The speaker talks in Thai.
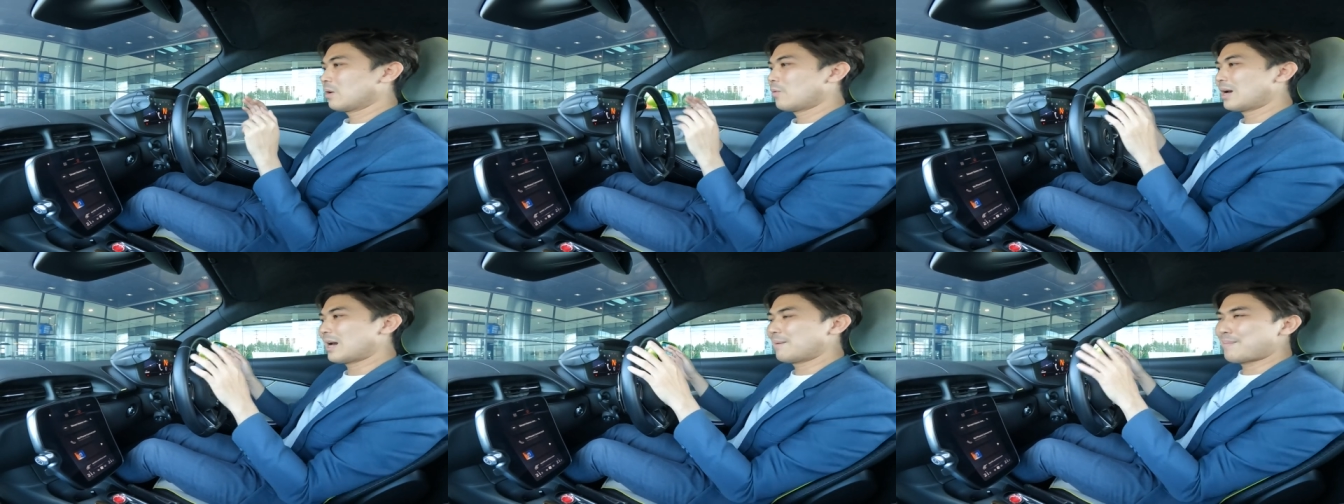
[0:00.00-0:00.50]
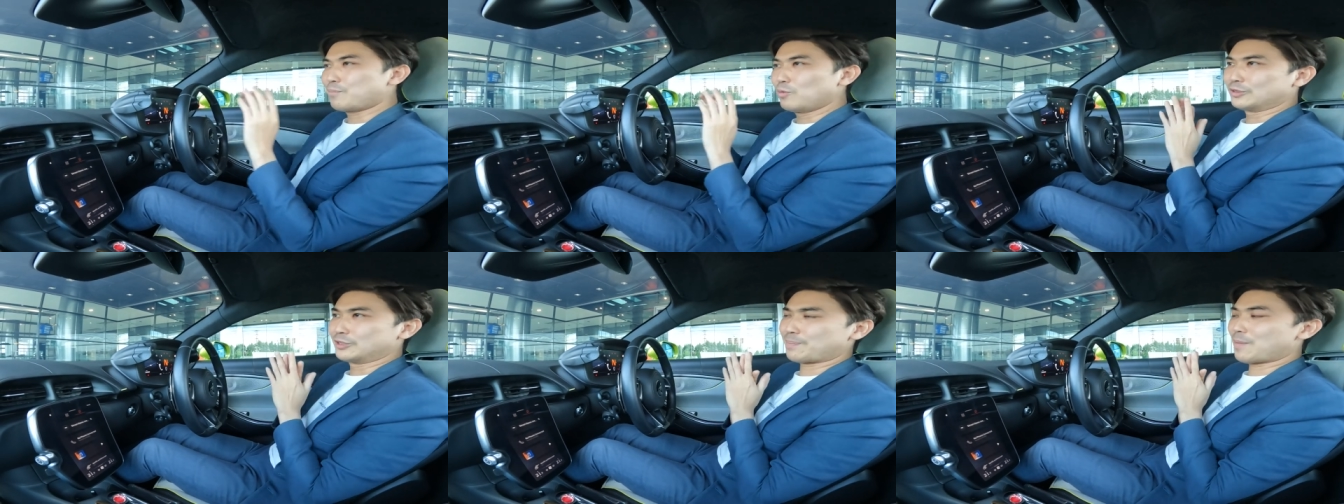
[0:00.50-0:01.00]
เวลาเราปรับโหม
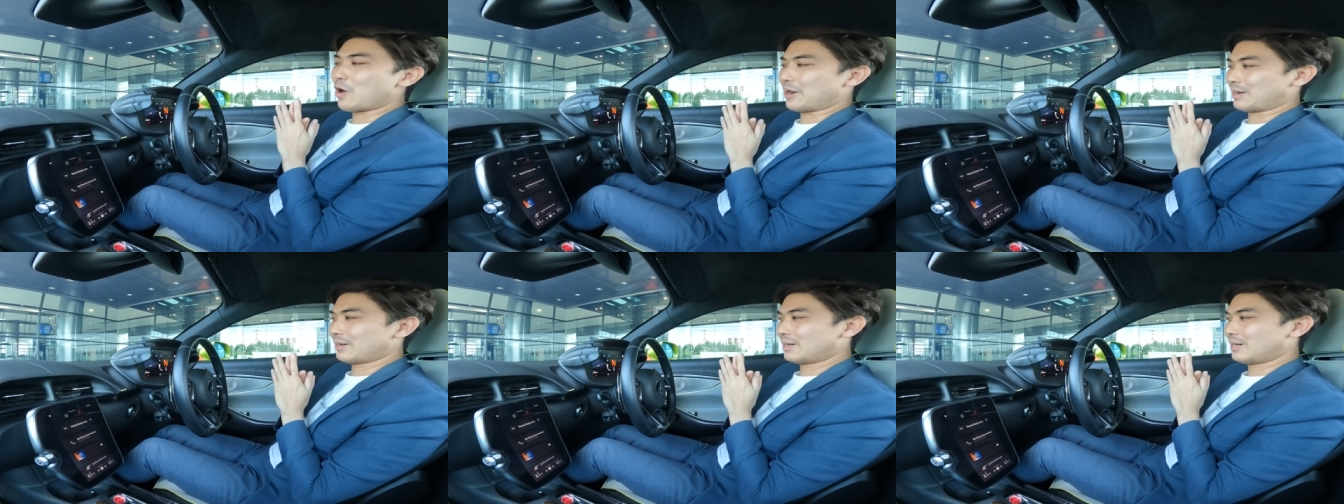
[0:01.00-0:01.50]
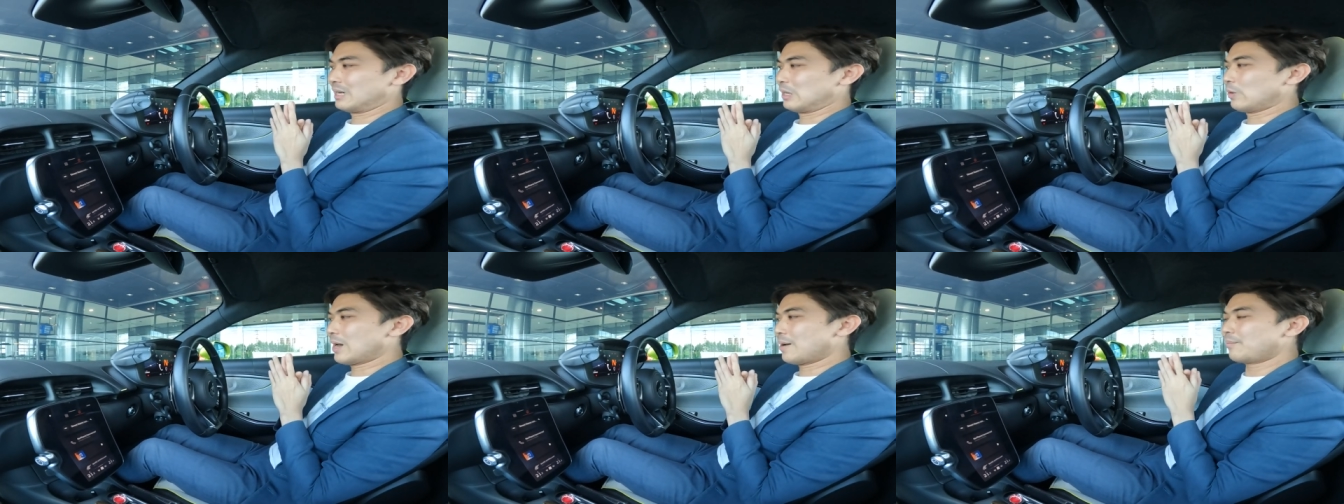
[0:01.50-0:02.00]
ดสปอร์ตหรื
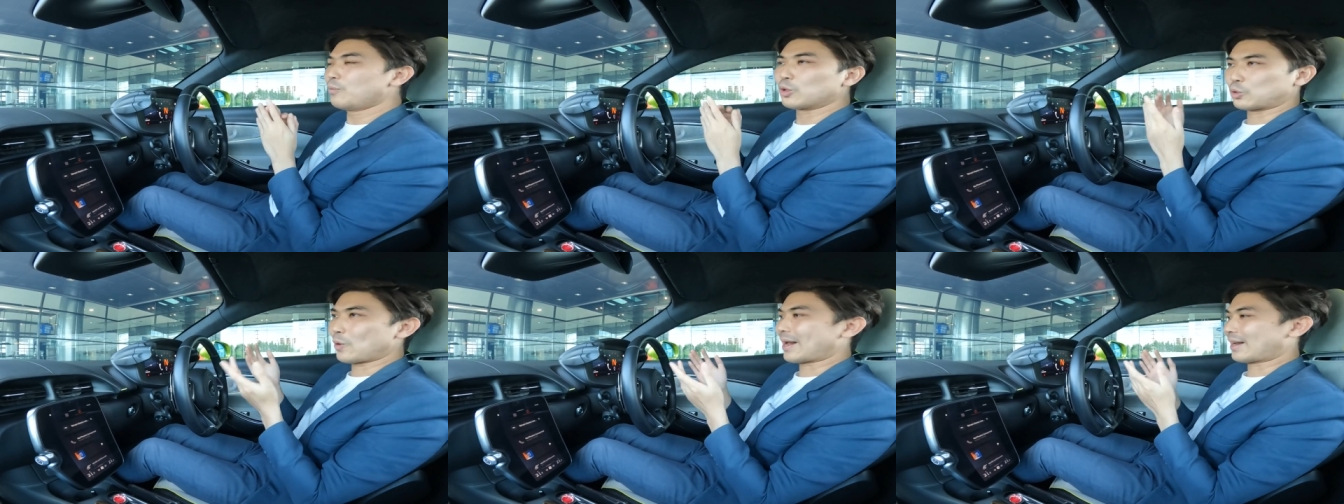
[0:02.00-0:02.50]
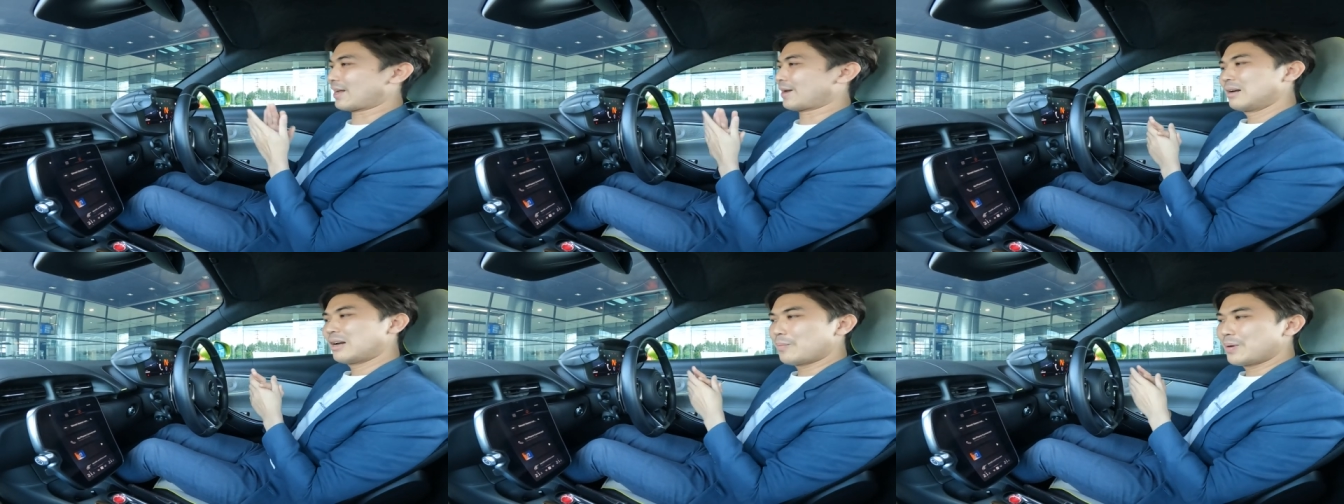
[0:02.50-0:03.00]
อว่าโหมดแทร็กเนี่ย
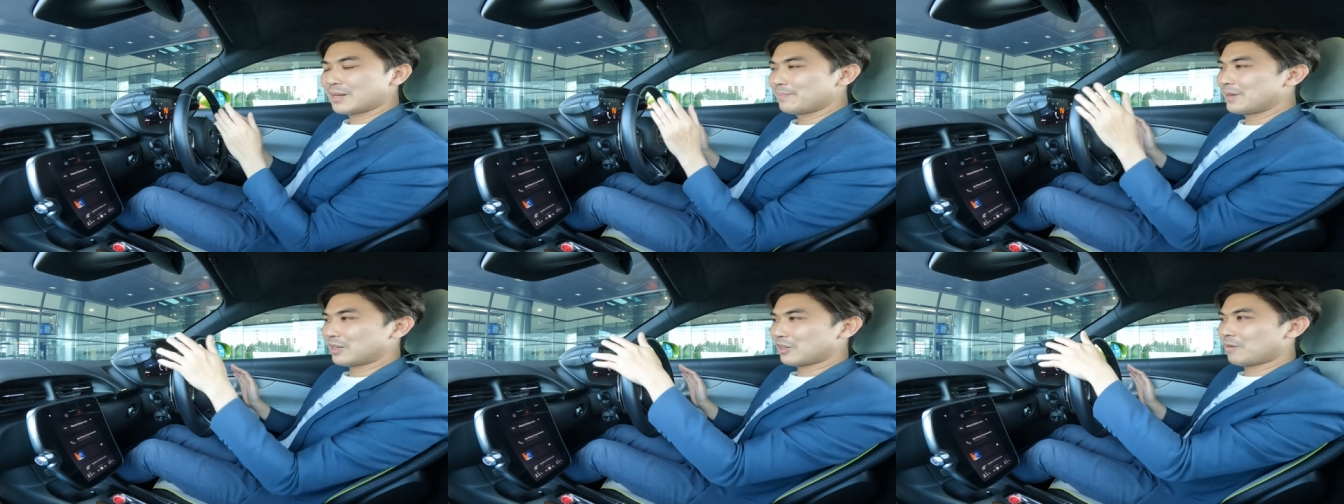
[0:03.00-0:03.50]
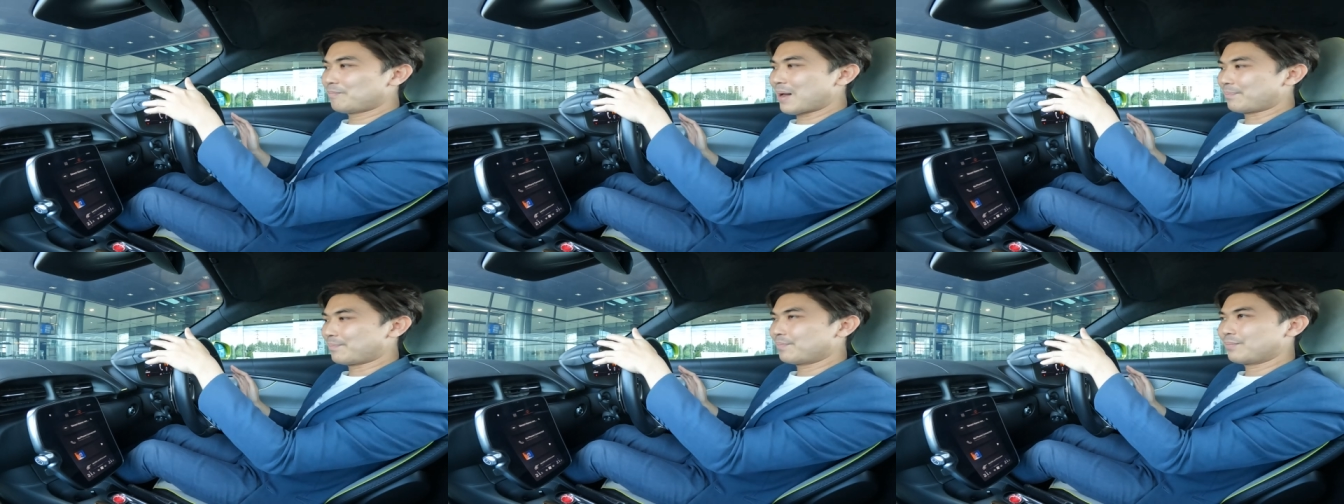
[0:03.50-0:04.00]
เราไม่จำเป็นจะต้องป
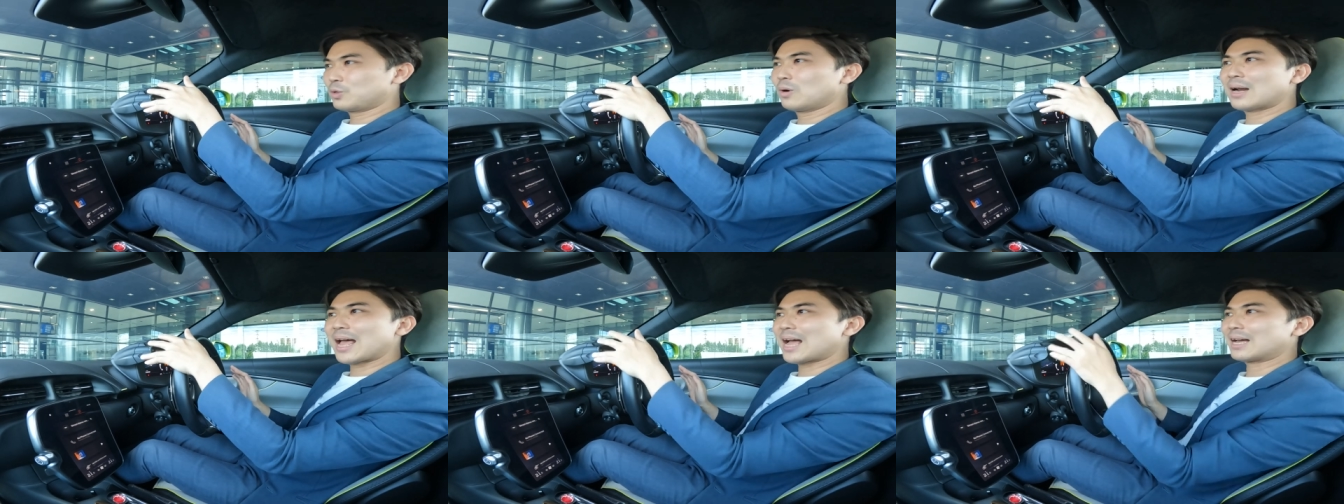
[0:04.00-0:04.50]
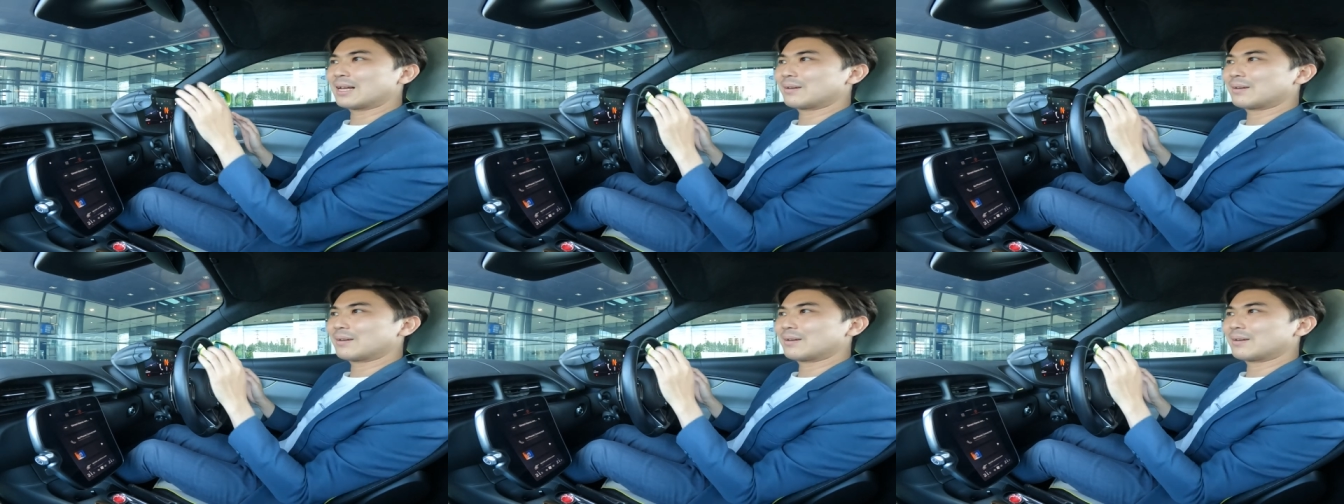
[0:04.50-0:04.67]
รับช่วงล่าง